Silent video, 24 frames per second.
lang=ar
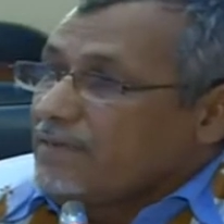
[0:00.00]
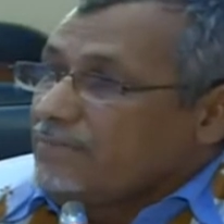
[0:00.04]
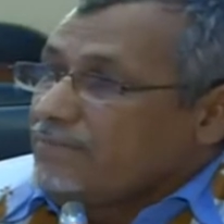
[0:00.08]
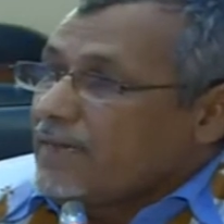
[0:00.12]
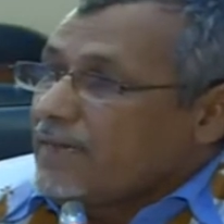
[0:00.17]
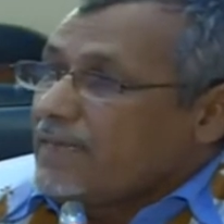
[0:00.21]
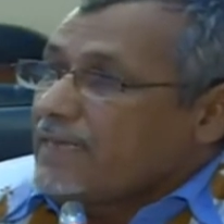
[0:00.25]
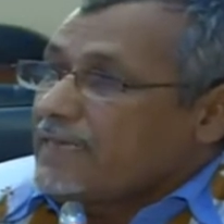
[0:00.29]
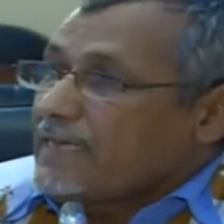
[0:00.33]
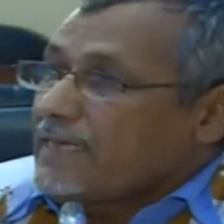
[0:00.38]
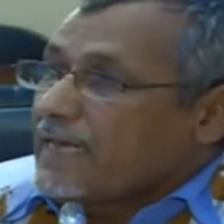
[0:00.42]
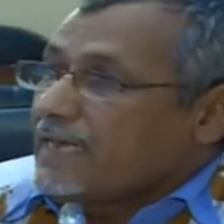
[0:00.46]
ما
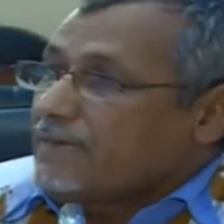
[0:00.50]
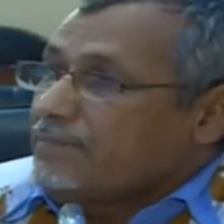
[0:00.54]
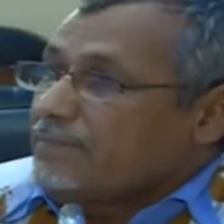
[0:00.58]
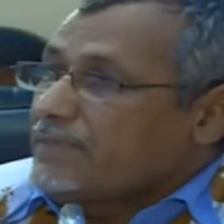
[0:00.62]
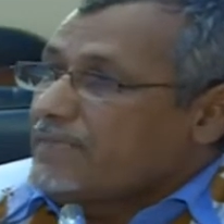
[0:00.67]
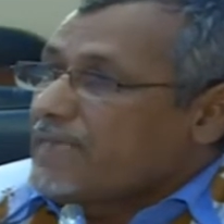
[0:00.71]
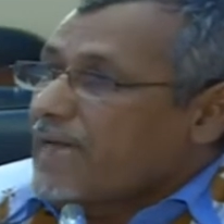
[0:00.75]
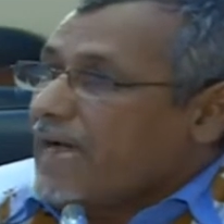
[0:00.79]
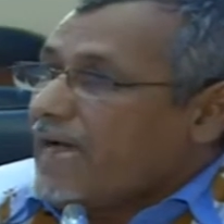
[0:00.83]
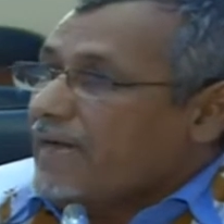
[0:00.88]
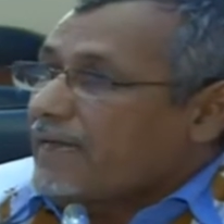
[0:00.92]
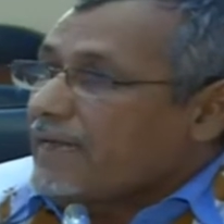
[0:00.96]
هي لك
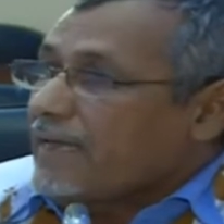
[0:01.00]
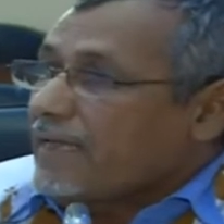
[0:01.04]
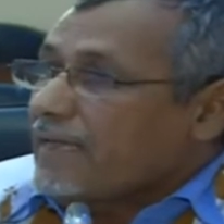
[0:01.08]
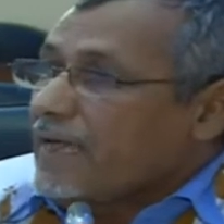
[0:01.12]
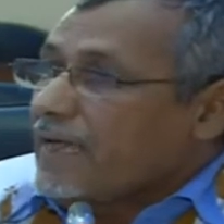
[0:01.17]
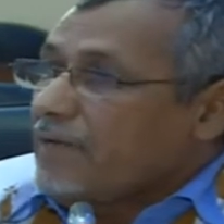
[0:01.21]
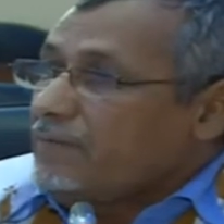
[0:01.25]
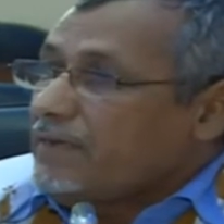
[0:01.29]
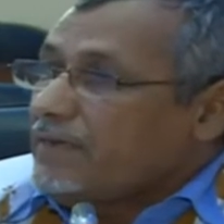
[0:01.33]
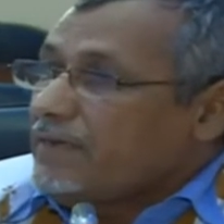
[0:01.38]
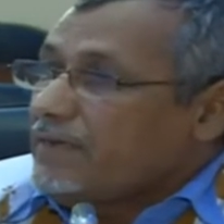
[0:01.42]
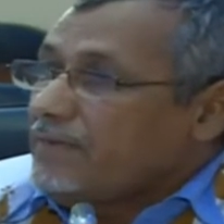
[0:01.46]
متقعرة
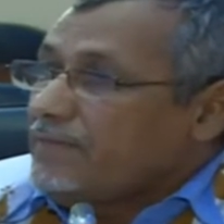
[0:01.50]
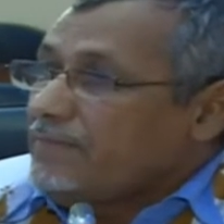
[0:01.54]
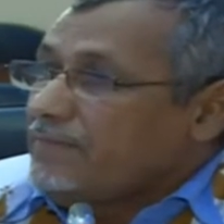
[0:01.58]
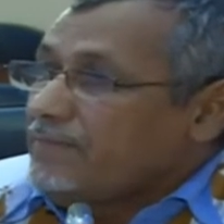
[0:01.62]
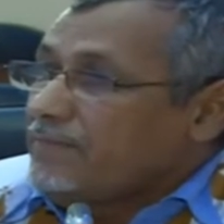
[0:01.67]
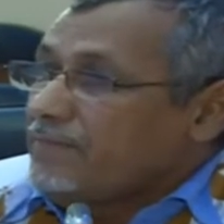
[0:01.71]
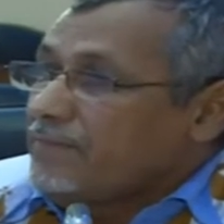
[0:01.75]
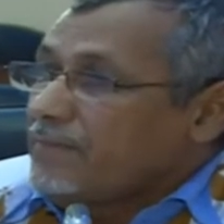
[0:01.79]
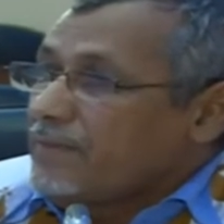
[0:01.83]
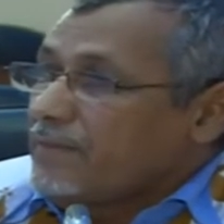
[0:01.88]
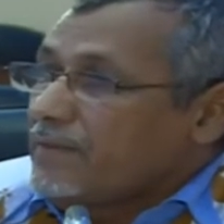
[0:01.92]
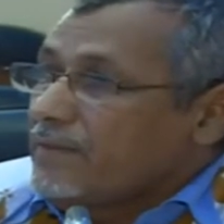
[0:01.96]
كاملة
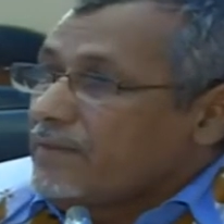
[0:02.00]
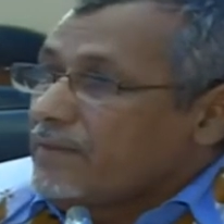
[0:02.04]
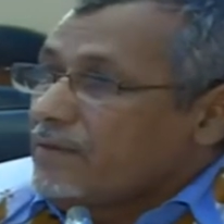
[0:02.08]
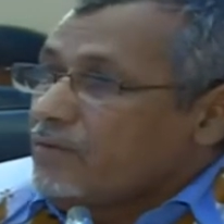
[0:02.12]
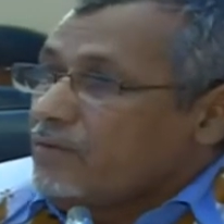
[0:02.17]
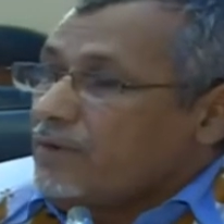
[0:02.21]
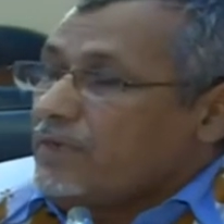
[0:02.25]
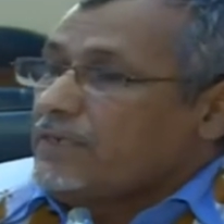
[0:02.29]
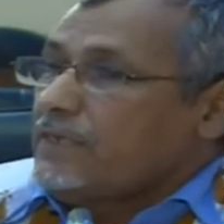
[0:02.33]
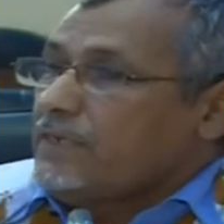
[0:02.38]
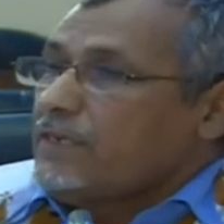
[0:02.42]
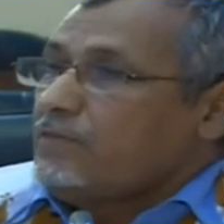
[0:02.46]

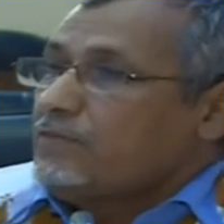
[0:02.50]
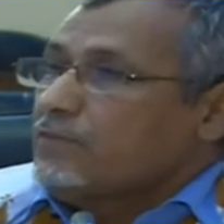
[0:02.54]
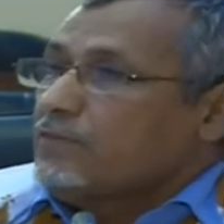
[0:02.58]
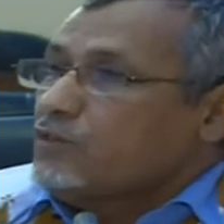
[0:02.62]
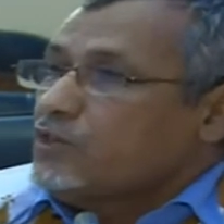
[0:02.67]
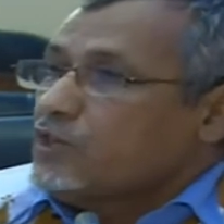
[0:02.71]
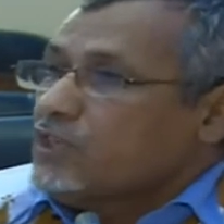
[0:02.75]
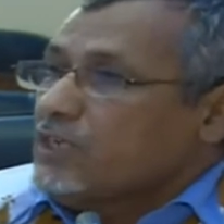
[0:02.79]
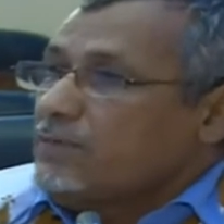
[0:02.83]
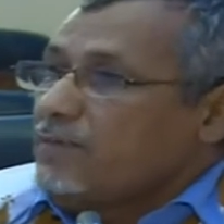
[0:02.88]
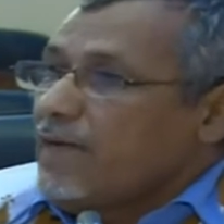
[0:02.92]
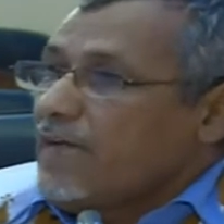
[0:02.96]
واحنا ننفقوا
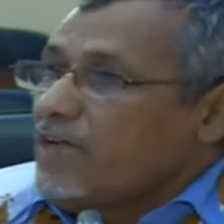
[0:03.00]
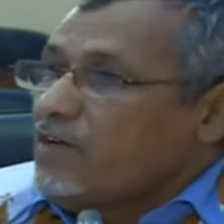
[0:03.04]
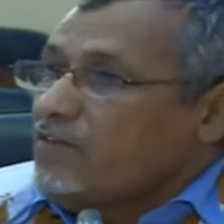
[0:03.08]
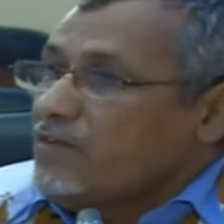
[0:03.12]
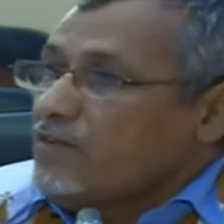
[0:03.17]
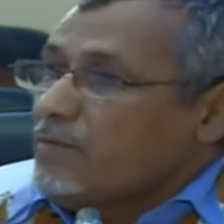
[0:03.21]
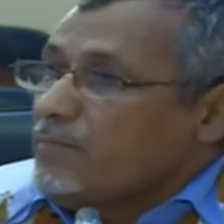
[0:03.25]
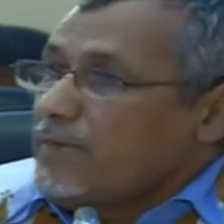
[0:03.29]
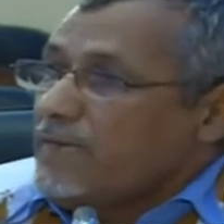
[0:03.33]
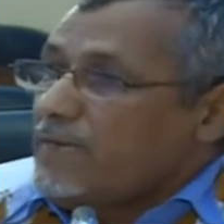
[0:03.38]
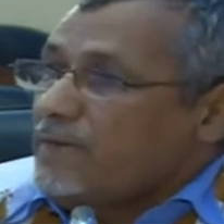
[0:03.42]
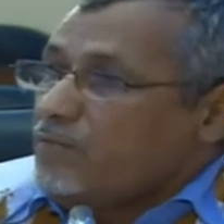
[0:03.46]
الشماية
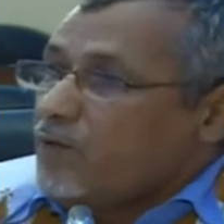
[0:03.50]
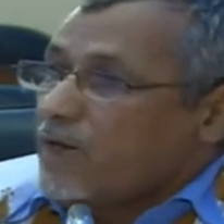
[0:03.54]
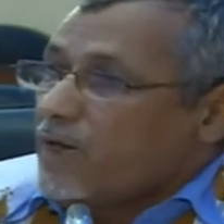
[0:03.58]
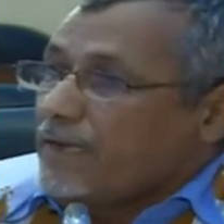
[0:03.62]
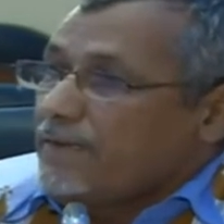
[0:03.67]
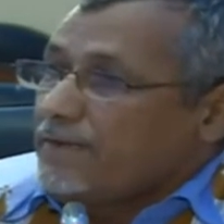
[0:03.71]
وفم الأموال